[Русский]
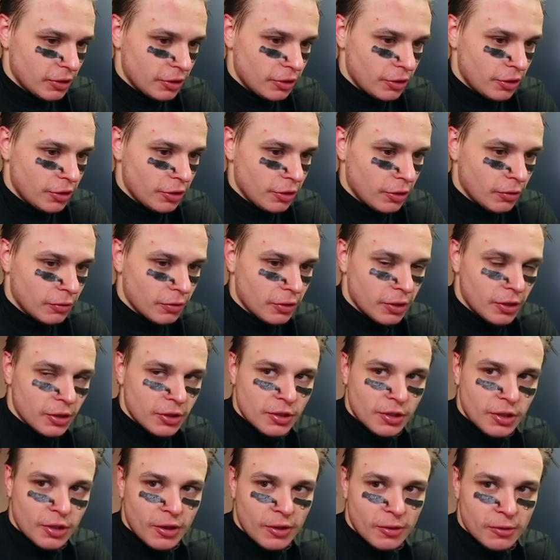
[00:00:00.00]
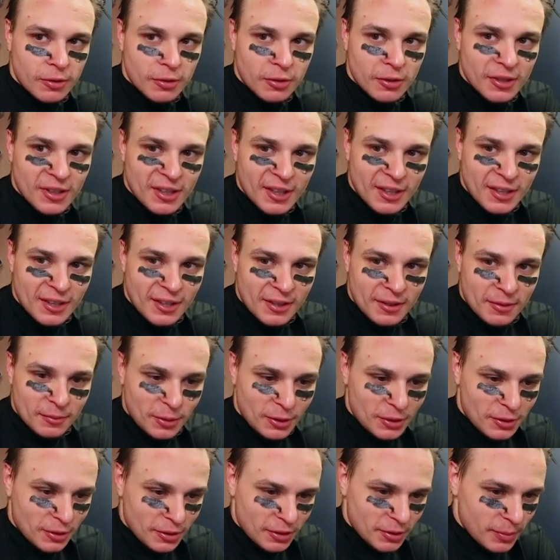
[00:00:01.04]
на тренировке растаяло,
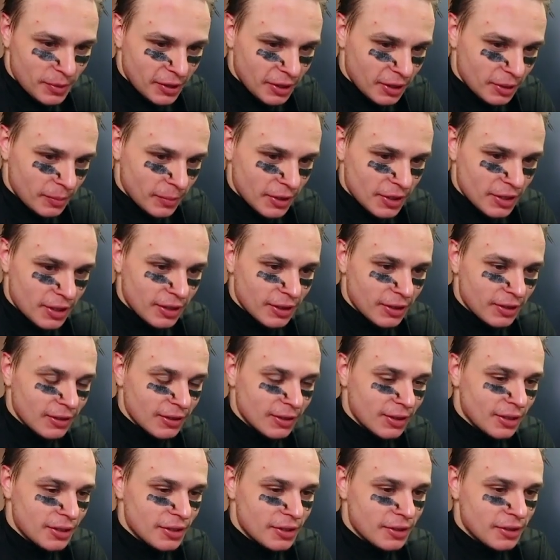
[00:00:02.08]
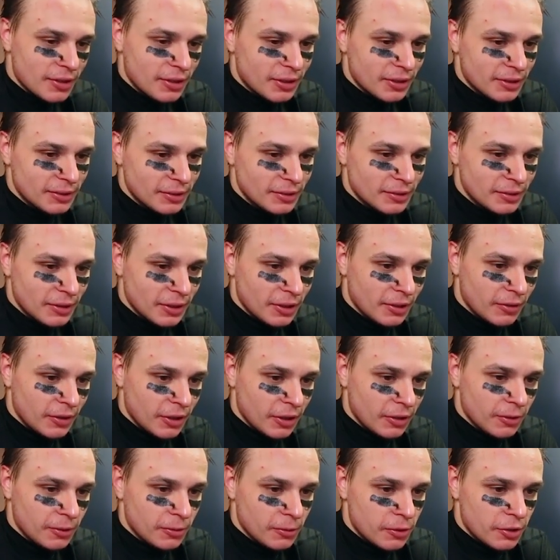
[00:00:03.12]
пришлось бегать по снегу, так что в этом
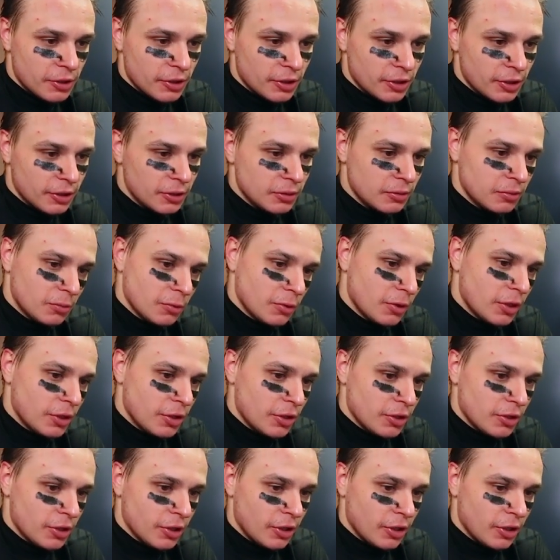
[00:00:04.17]
году лучше. И, ну, надеюсь,